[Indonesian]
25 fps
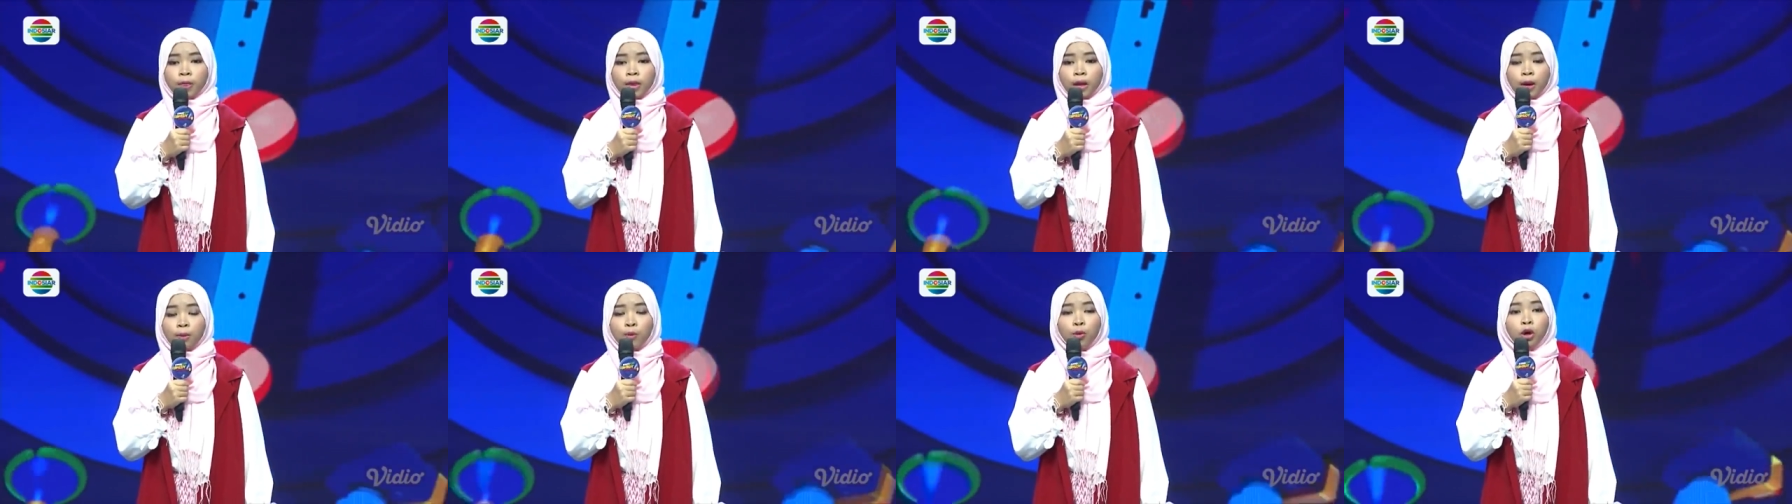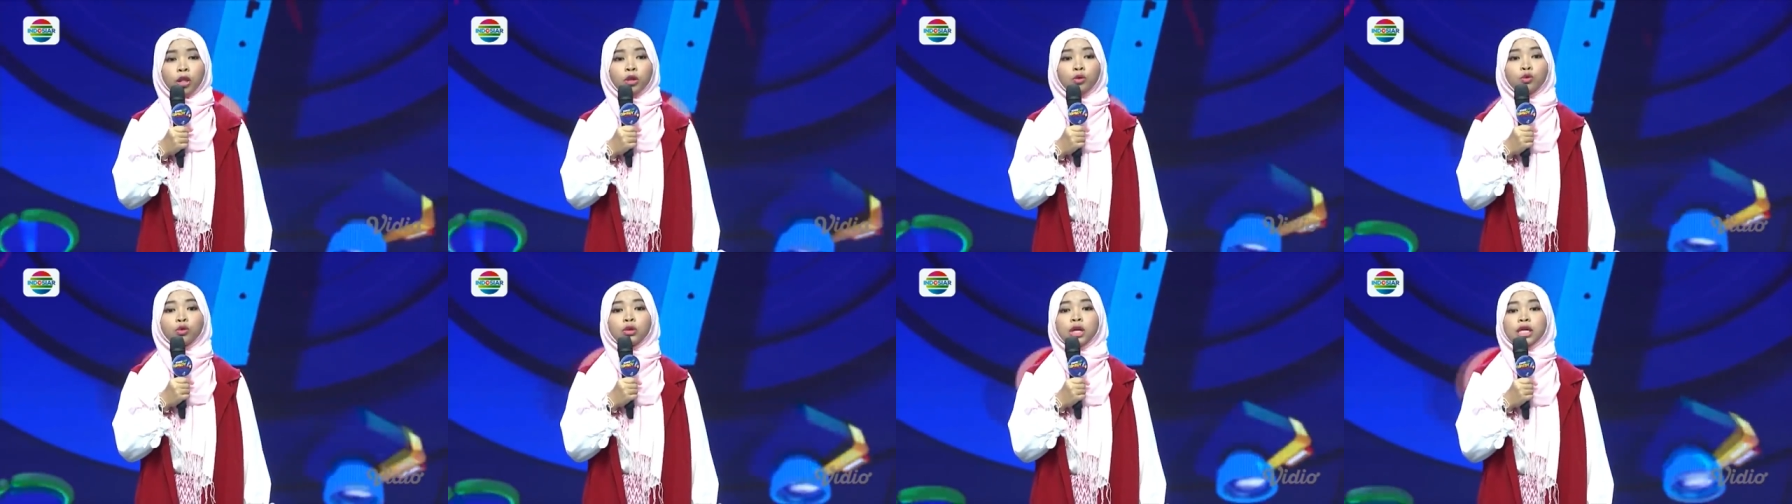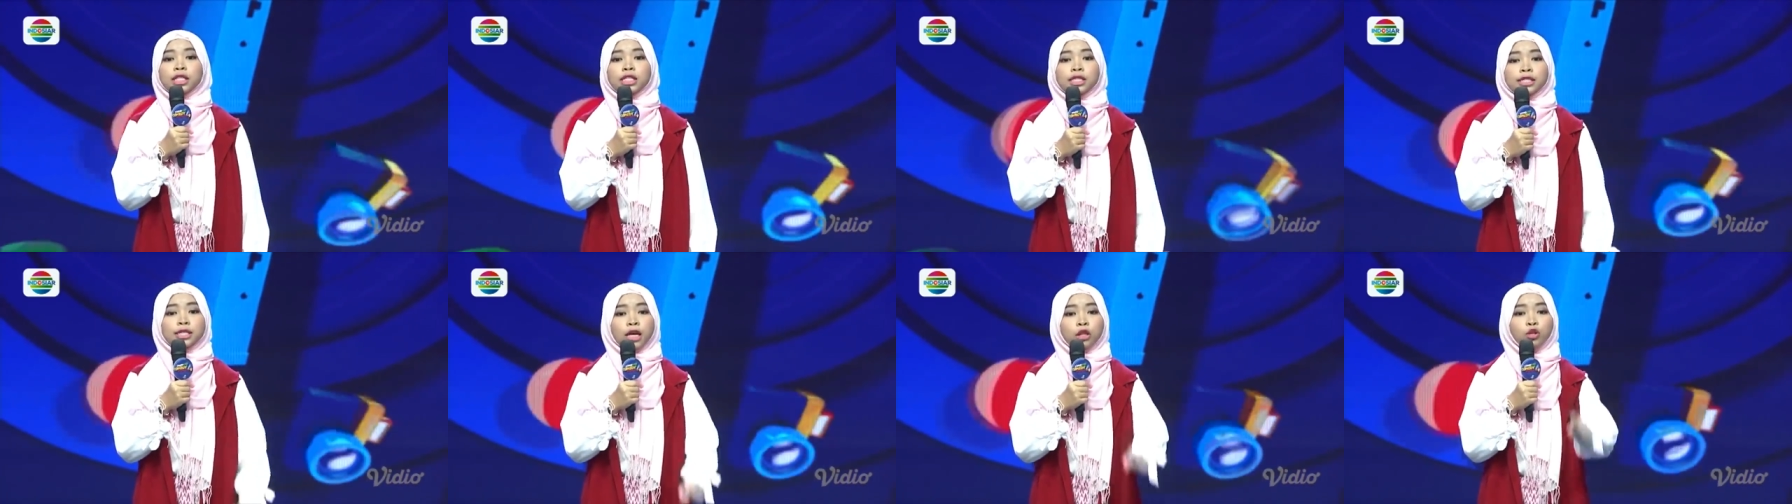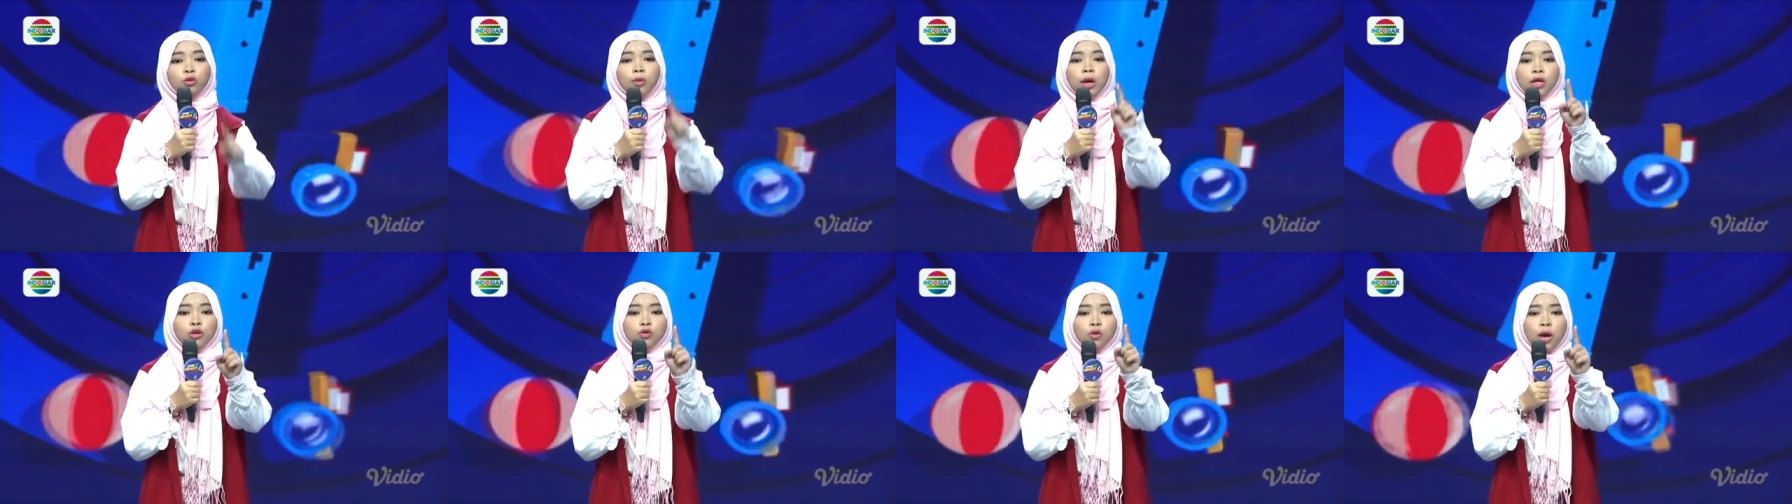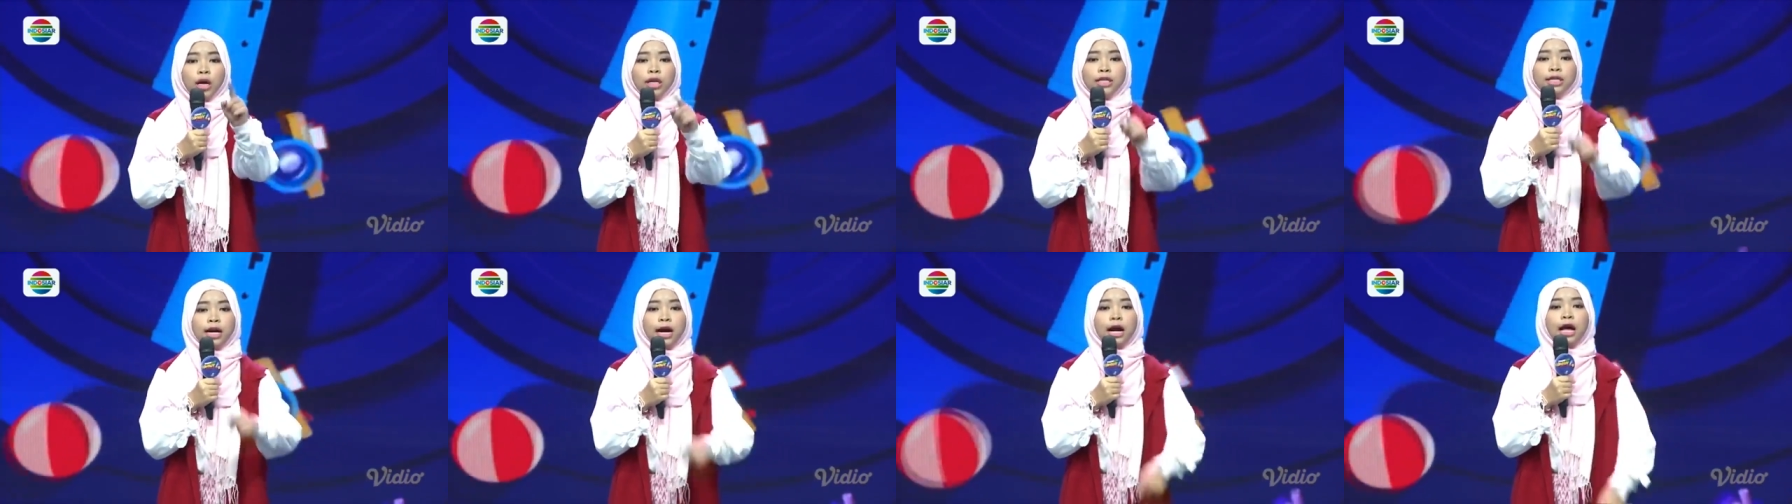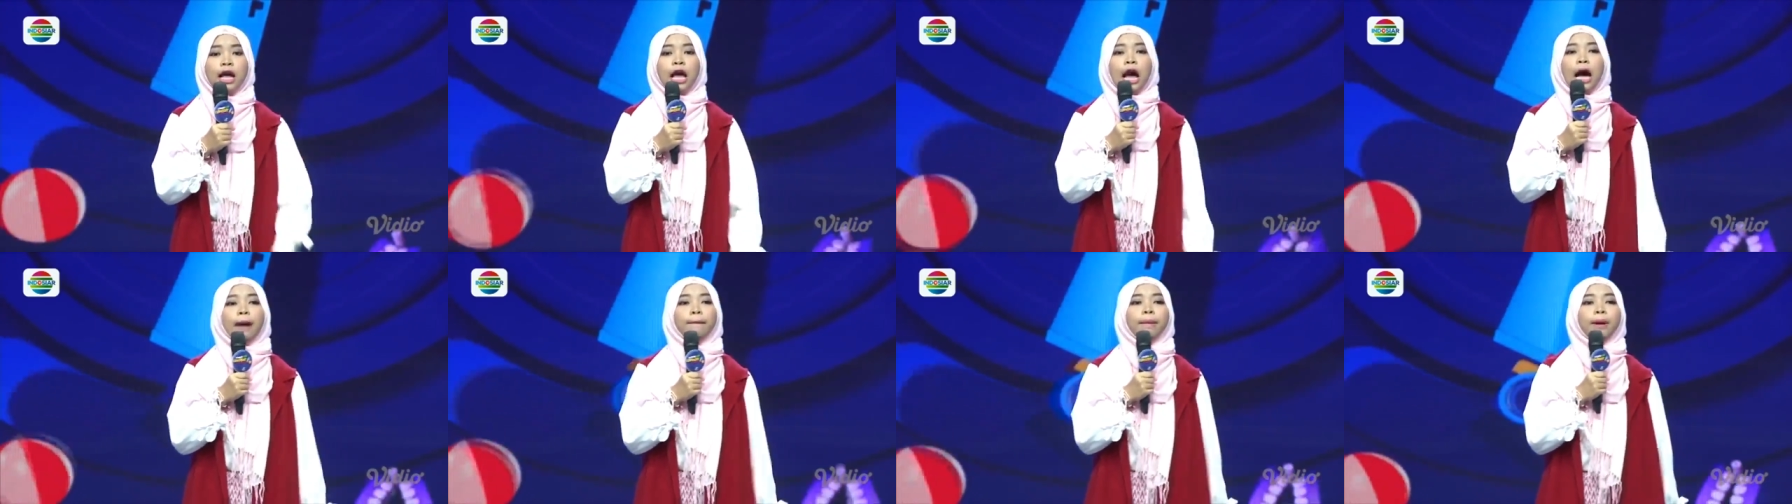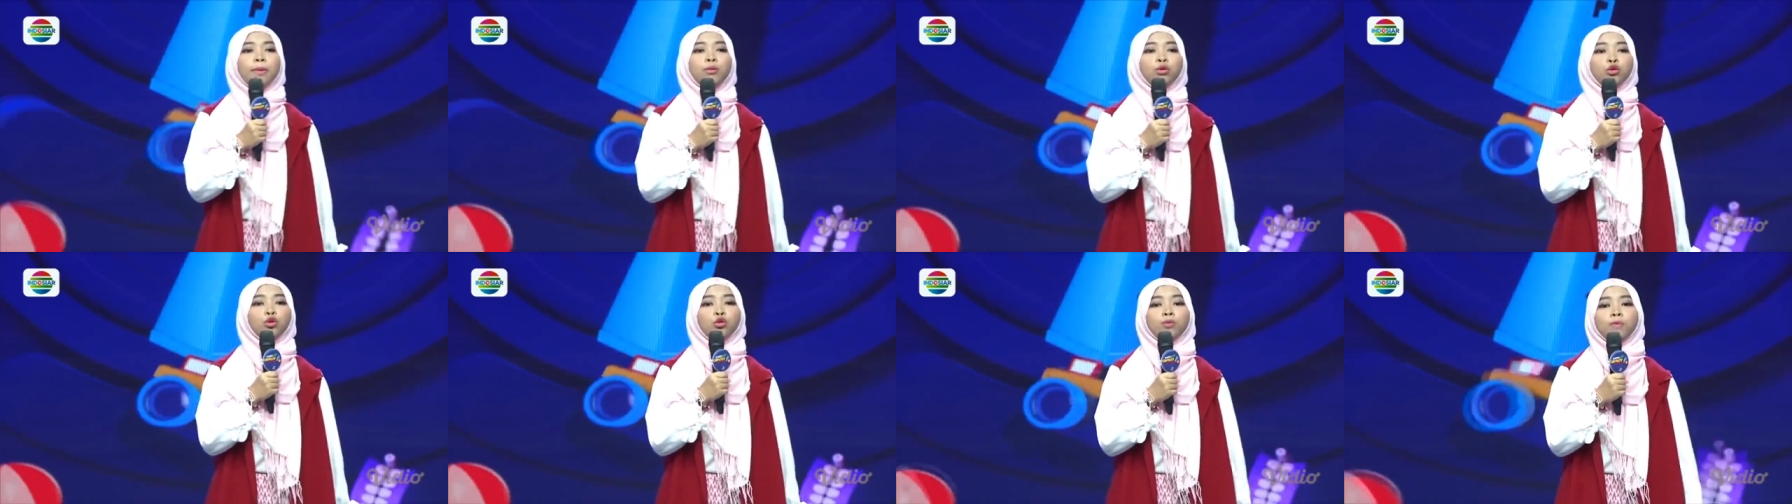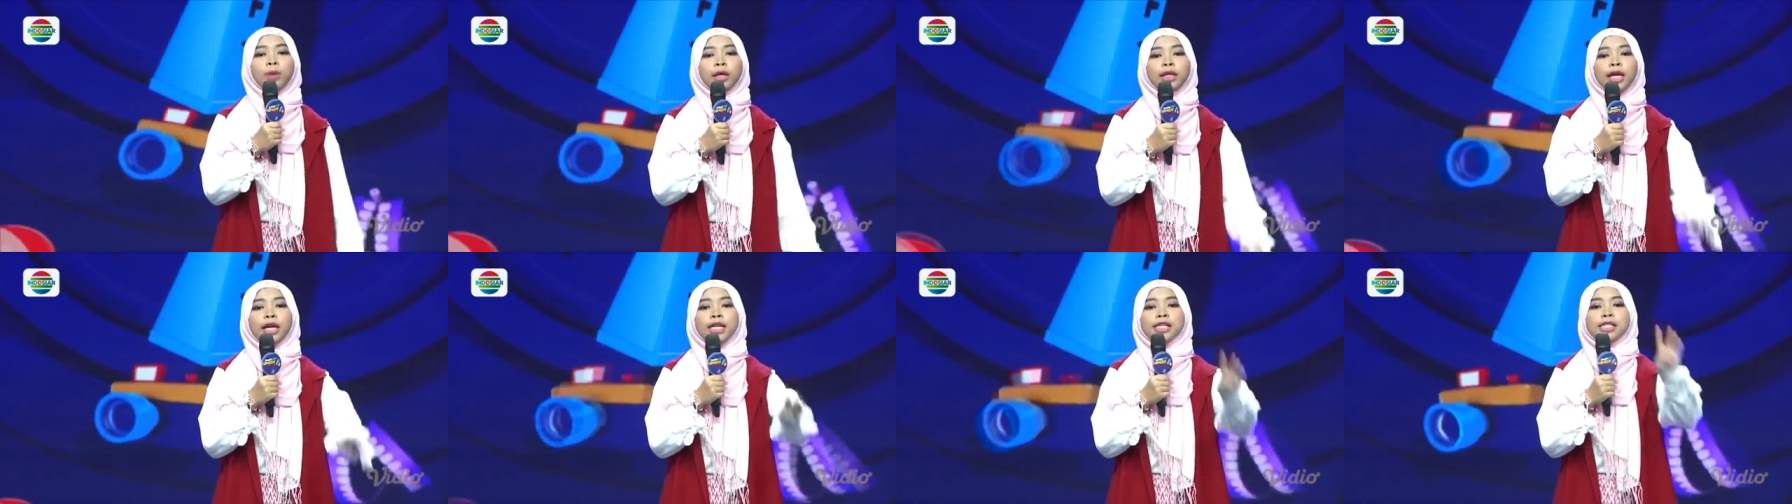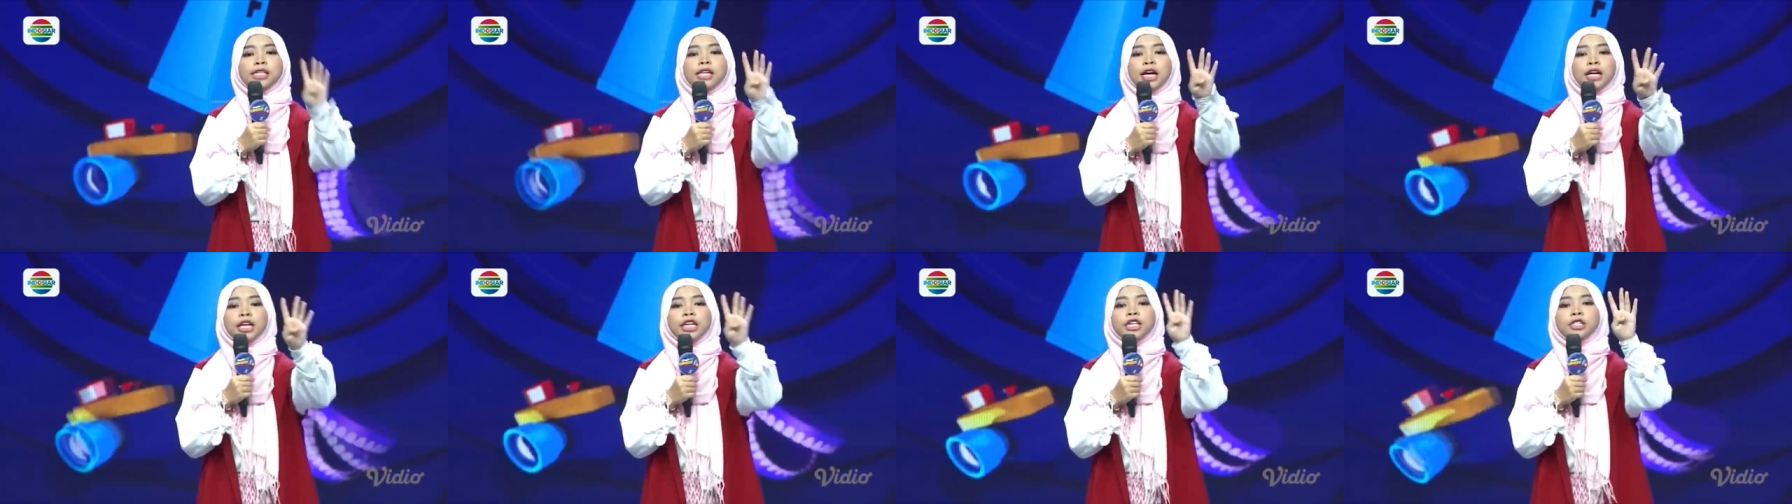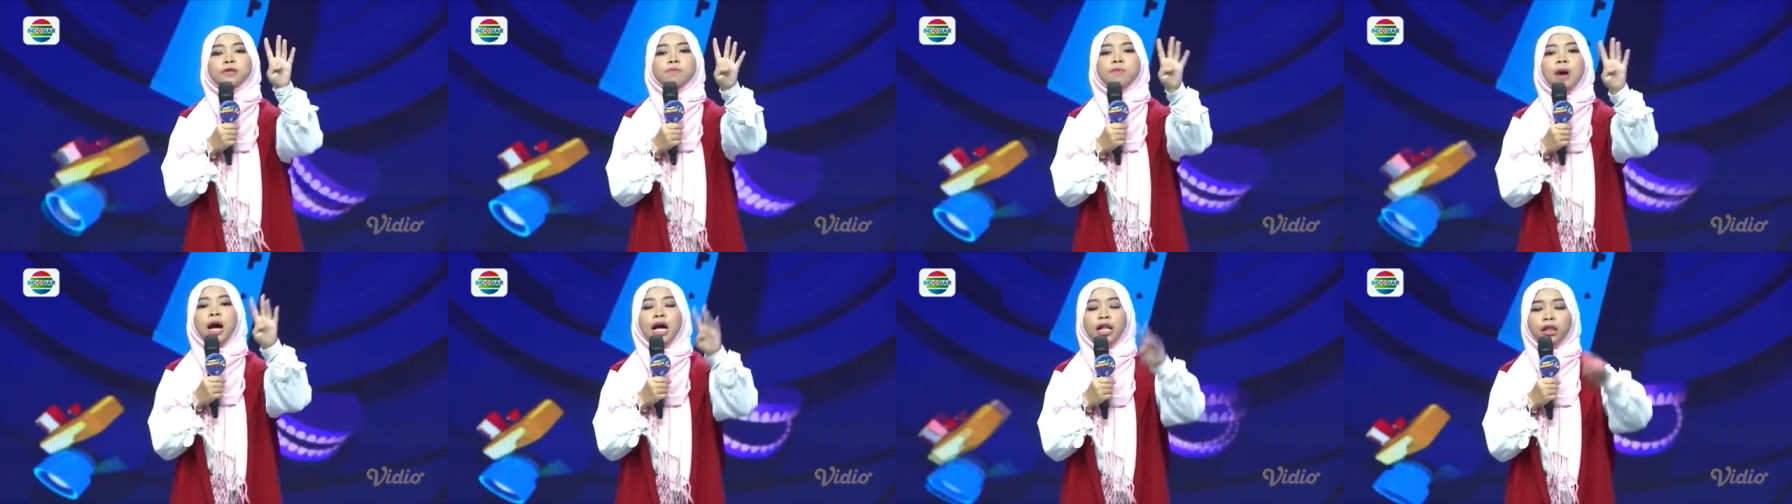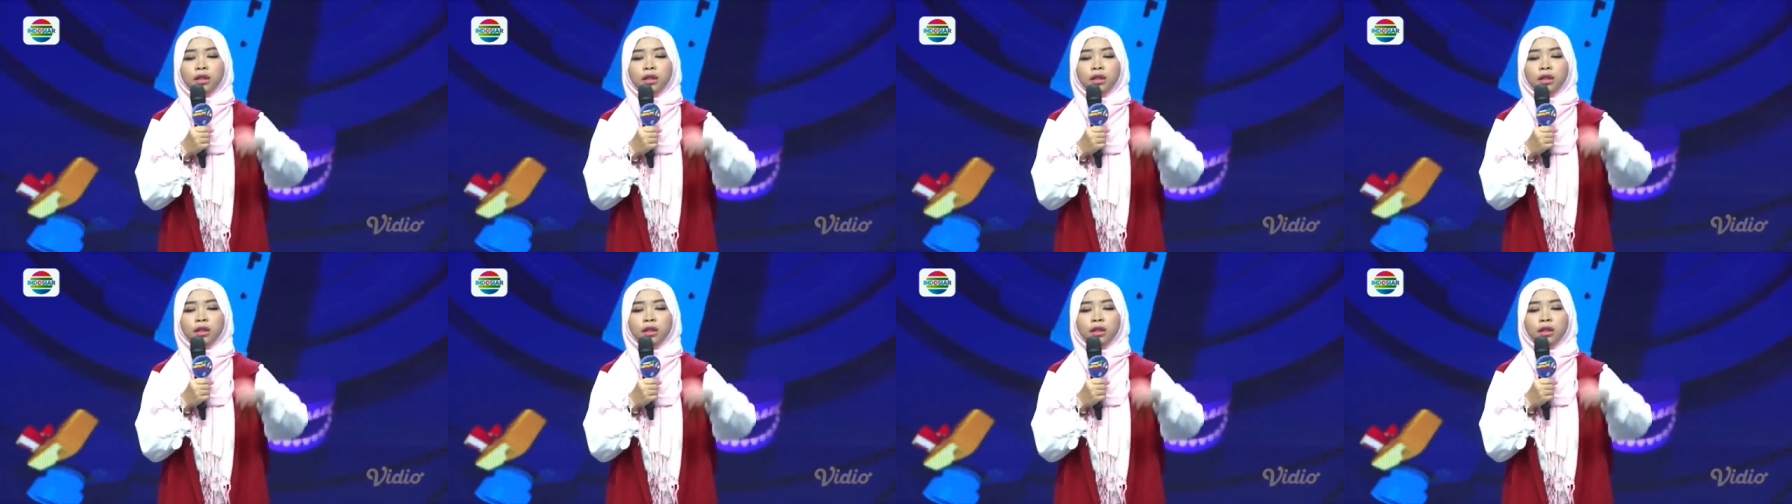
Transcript: buat ngelunasin satu baju aja, sampai butuh empat kali sidang isbat.